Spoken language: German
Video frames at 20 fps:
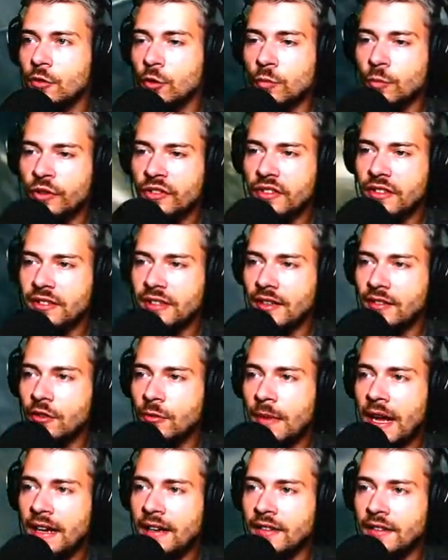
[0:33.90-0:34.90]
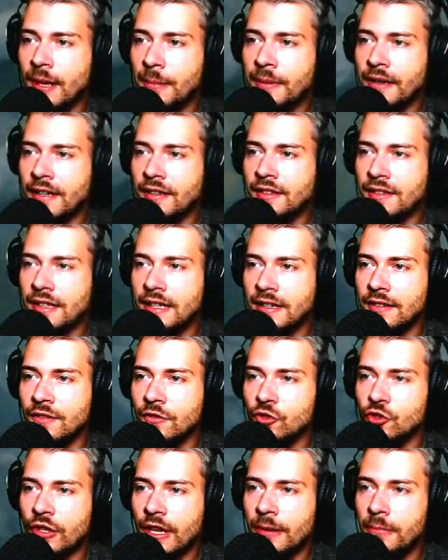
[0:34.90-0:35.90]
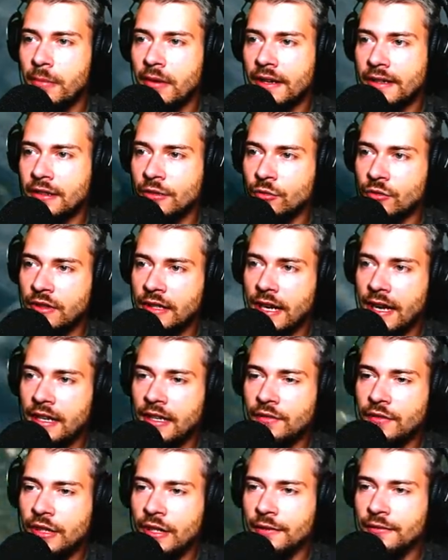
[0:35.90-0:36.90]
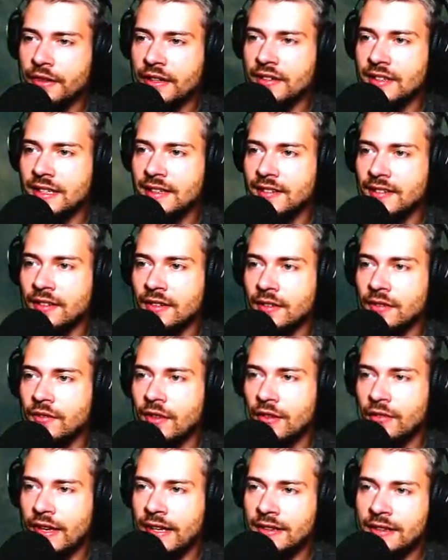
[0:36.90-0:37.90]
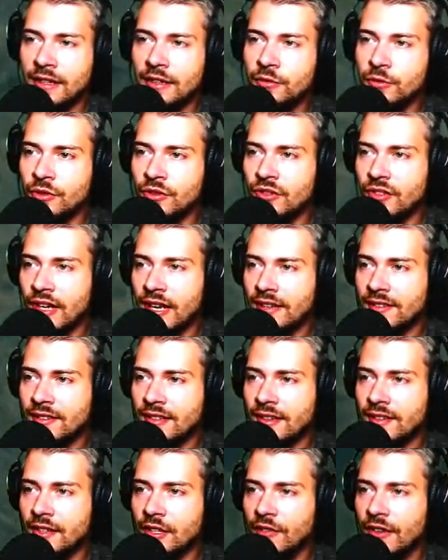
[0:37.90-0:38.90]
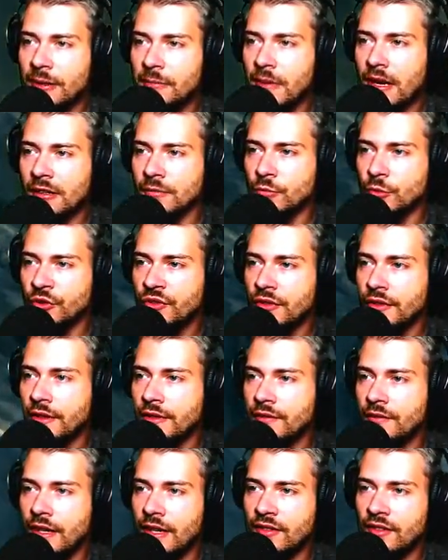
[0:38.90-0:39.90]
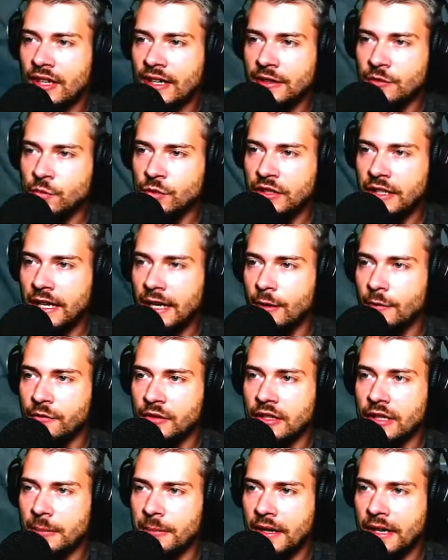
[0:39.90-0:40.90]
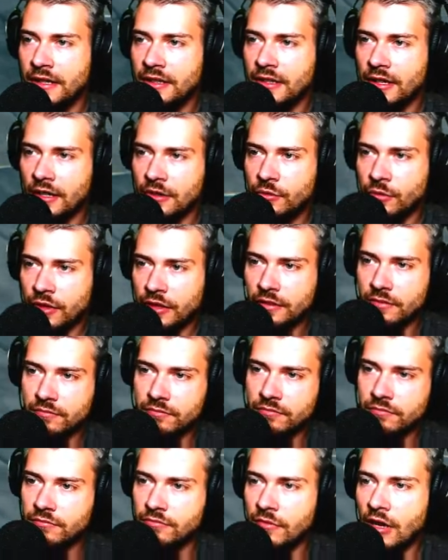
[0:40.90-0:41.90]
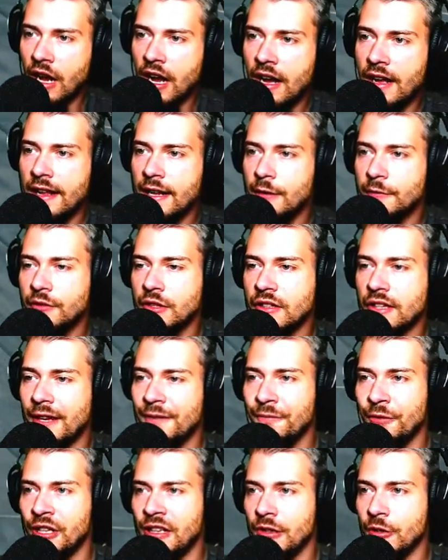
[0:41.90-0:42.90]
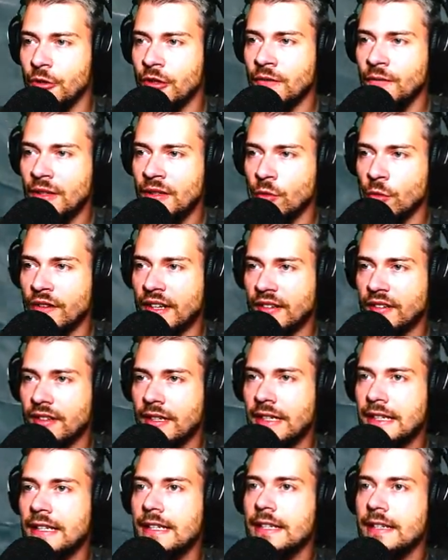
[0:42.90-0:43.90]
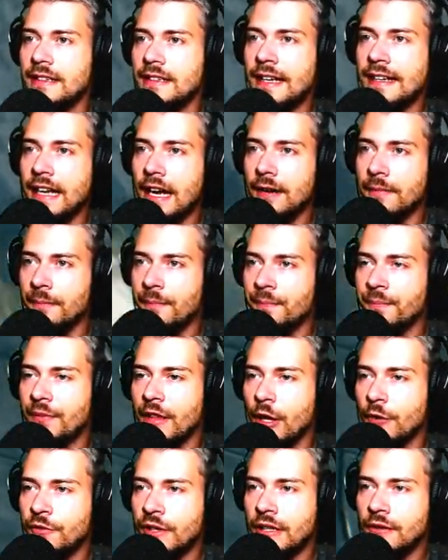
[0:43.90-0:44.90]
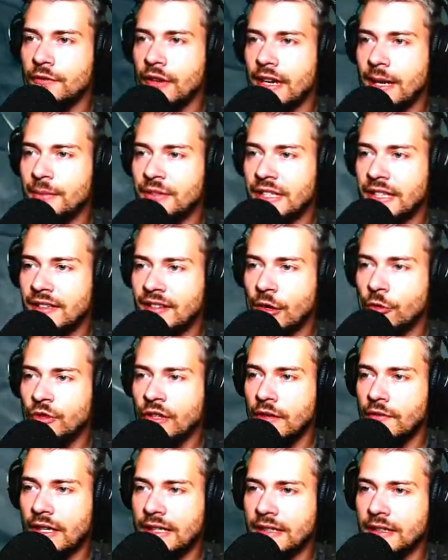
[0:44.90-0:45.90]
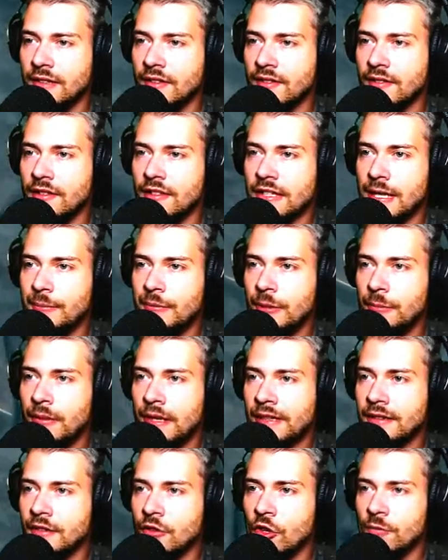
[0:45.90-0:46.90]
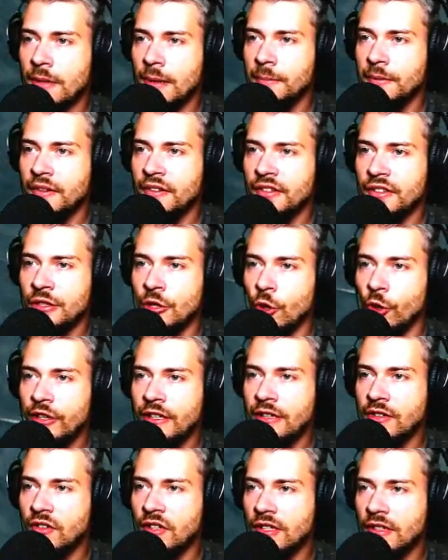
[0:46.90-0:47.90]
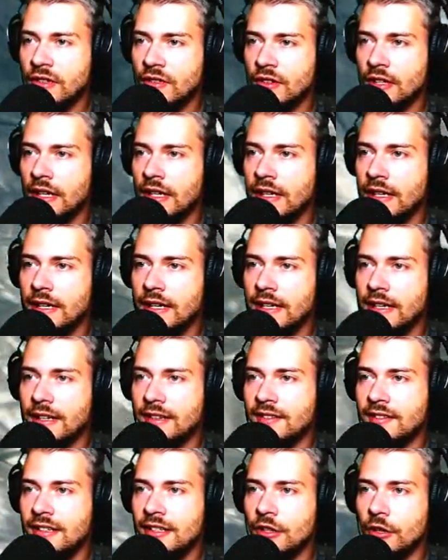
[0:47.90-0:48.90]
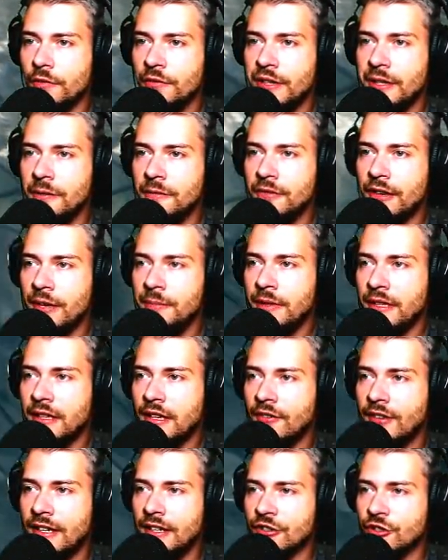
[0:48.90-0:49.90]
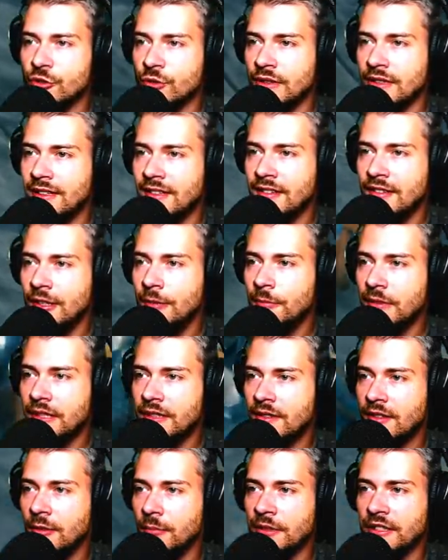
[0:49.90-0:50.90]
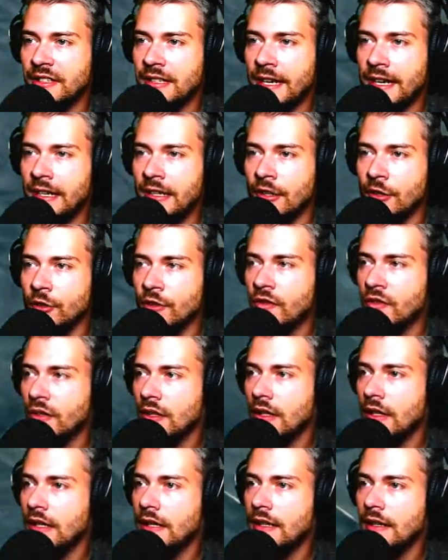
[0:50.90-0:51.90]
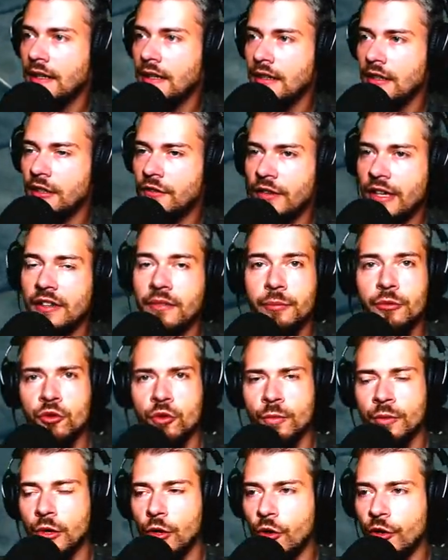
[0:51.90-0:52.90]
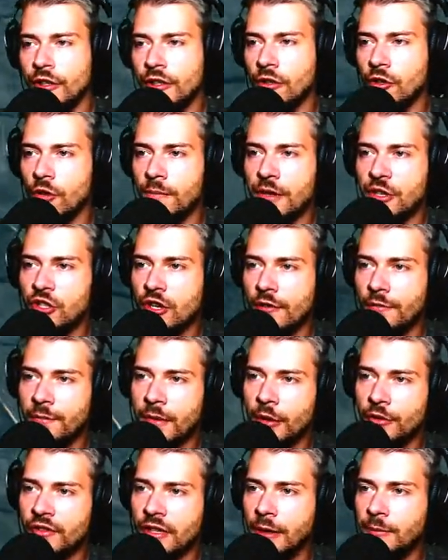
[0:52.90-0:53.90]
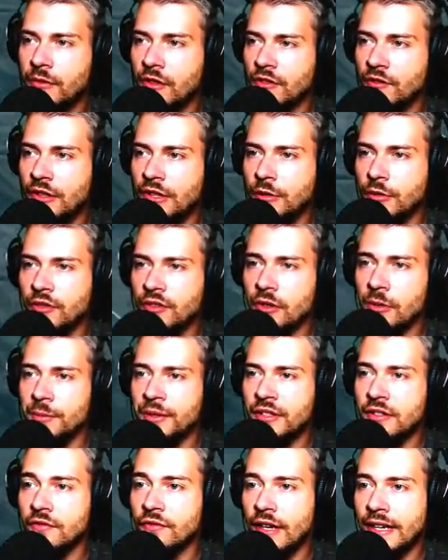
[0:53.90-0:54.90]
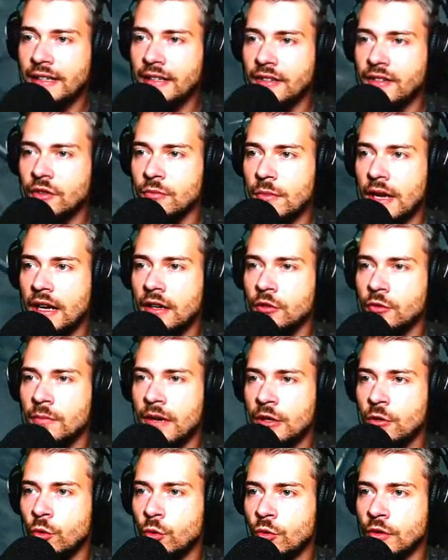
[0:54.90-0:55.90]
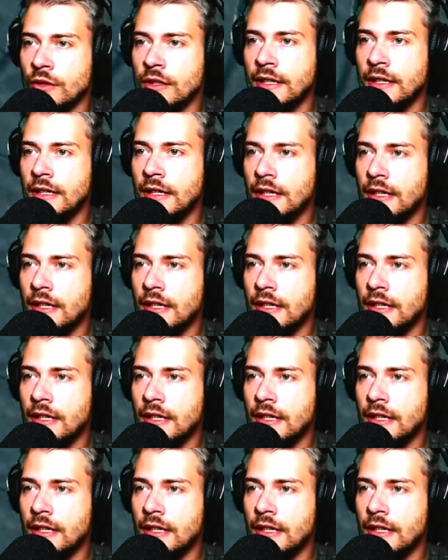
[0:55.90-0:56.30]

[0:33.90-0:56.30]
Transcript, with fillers: Drum musste ich das nochmal alles abreißen, die ganzen Steinplatten und die alle wieder versetzen, weil wir hätten natürlich zuerst das hier wegmachen müssen, weil es halt nur die Hälfte der Breite hat oder, ja, Hälfte, Dreiviertel, irgendwie sowas. Naja, auf jeden Fall habe ich den Zaun hier weggerissen, ich habe die Platten nochmal ein bisschen neu gesetzt. Es sieht auf jeden Fall mittlerweile schon ziemlich, ziemlich geil aus. Ich werde es bestimmt auch heute nochmal schaffen, außerhalb des Videos hier ein bisschen weiterzumachen und mal gucken.